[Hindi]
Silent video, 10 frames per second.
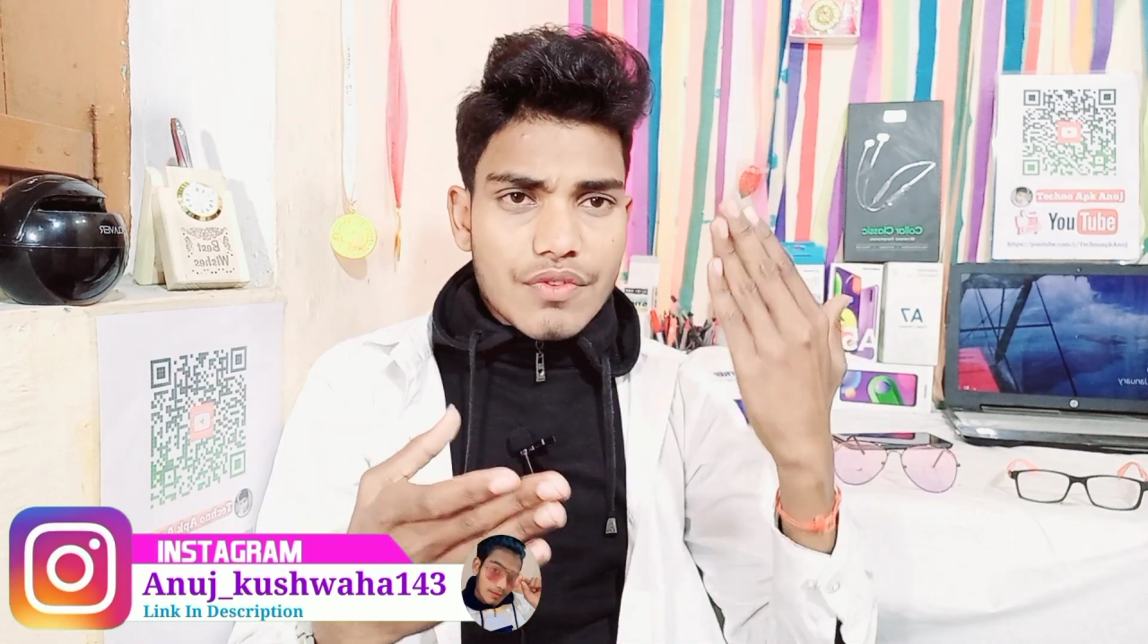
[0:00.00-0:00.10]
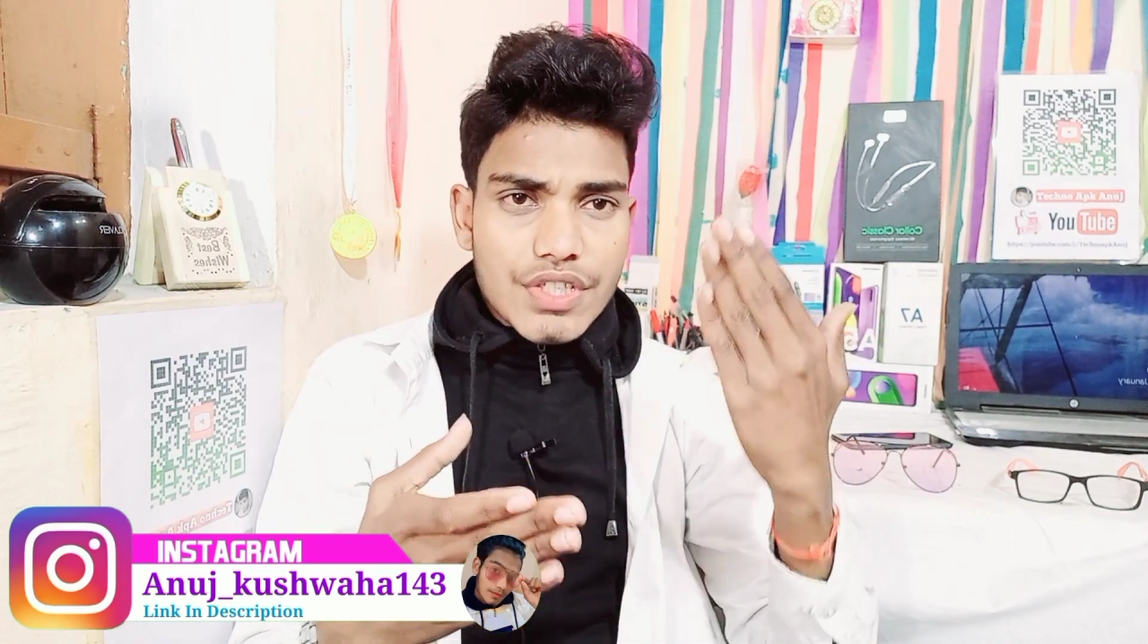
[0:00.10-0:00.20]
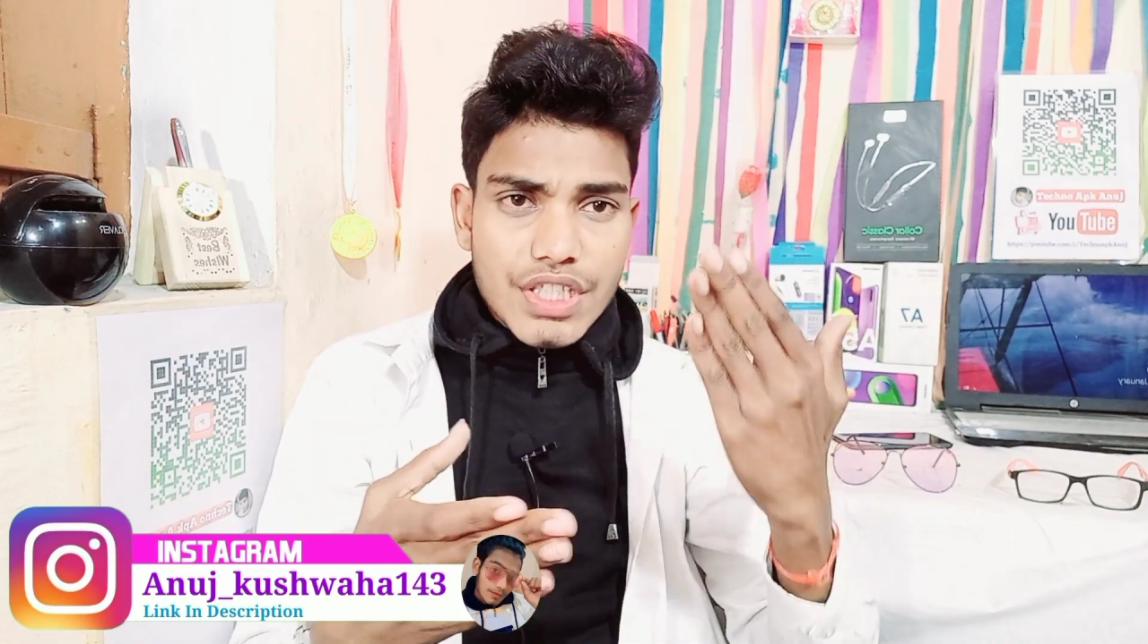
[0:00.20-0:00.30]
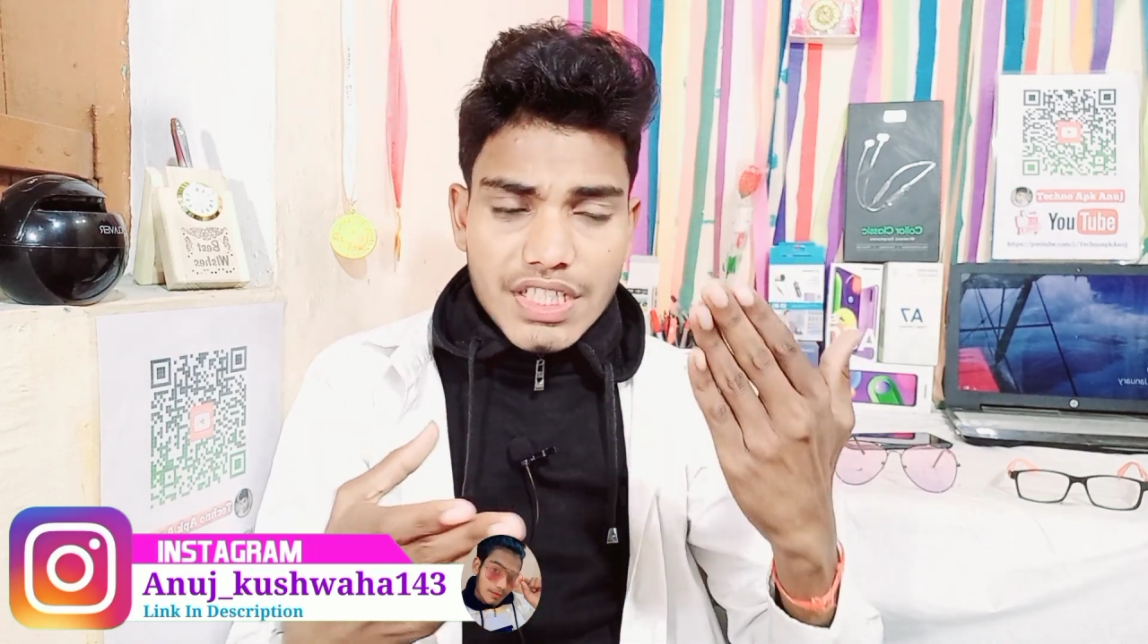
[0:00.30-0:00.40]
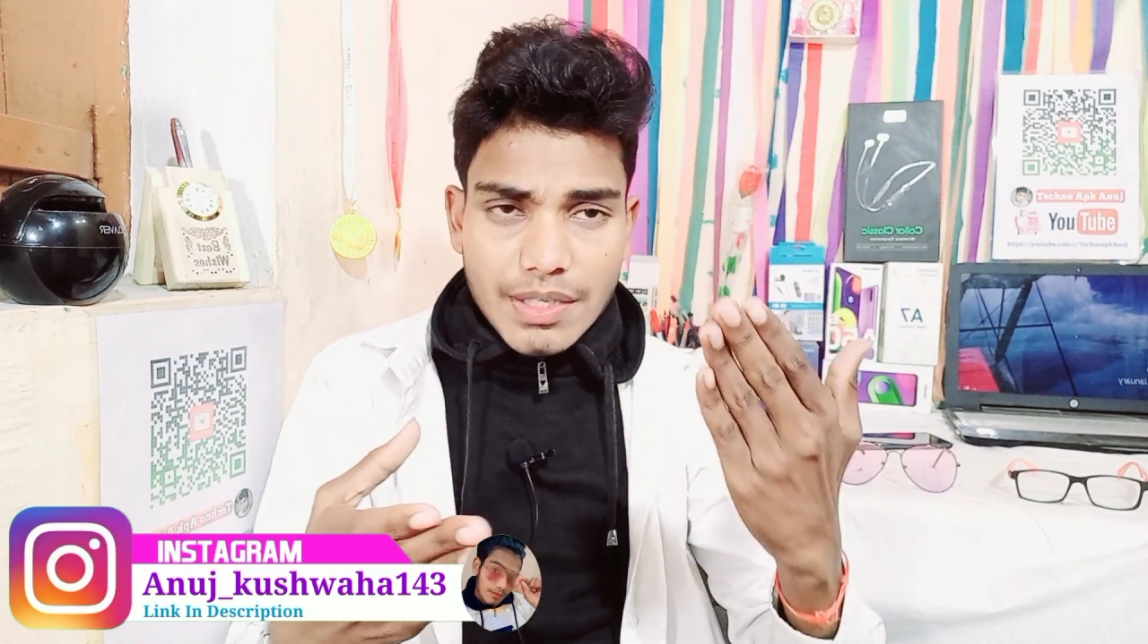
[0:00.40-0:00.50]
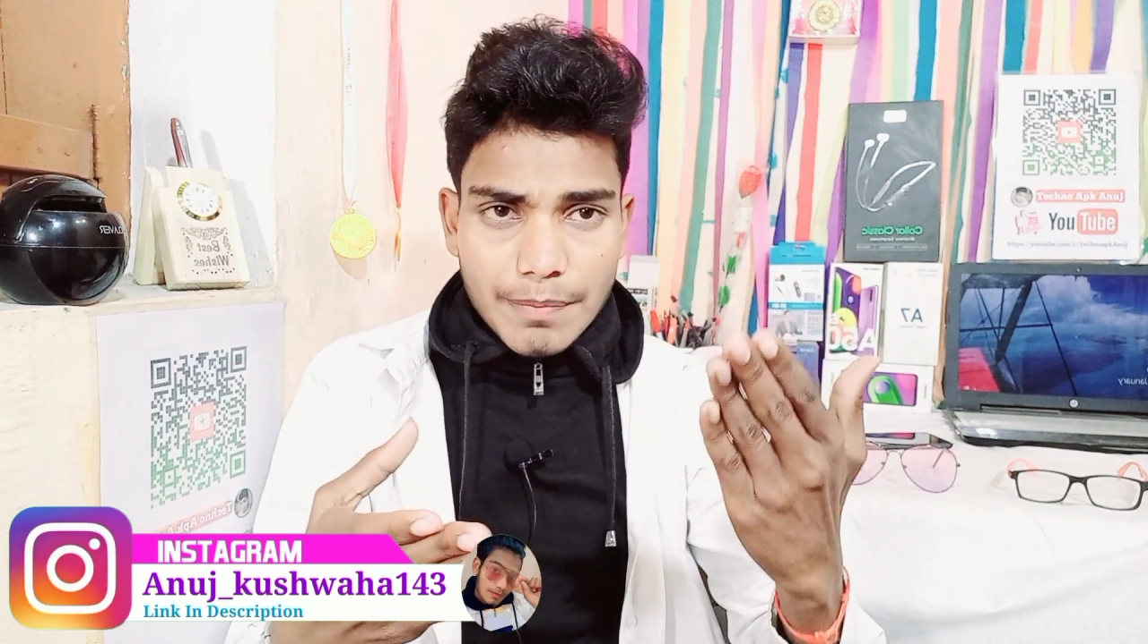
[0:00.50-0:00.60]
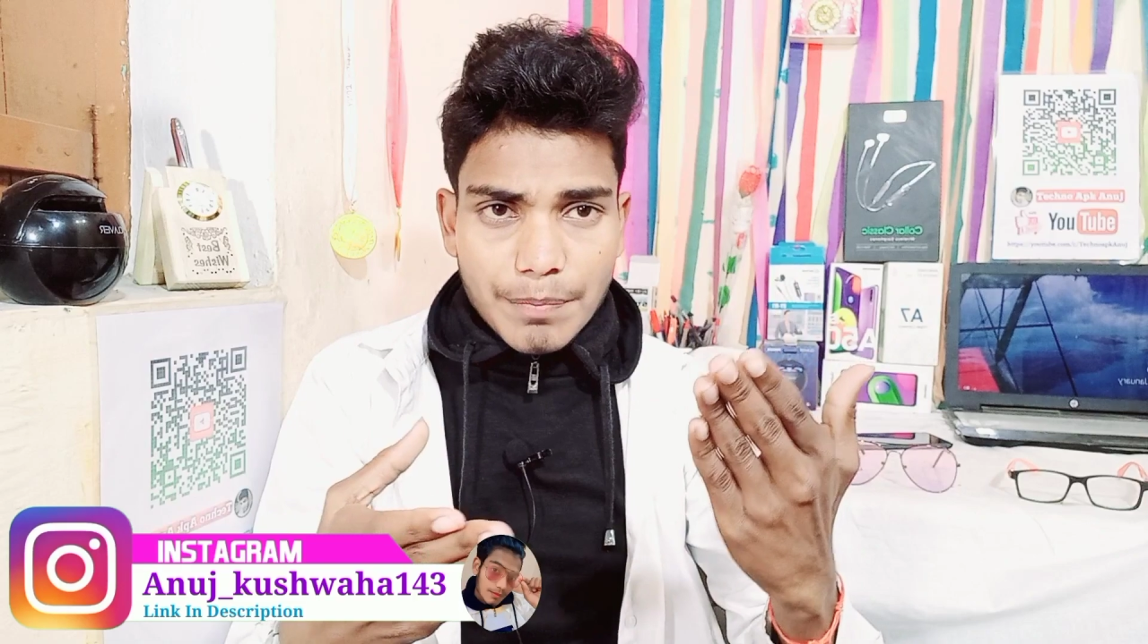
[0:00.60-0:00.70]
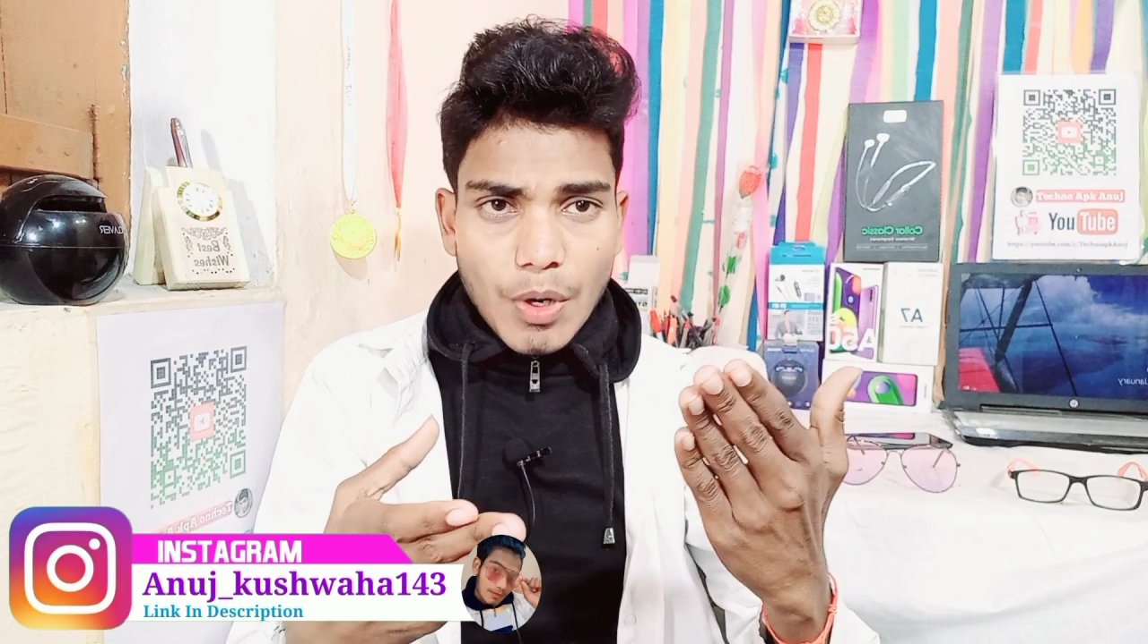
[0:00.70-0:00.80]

फीचर्स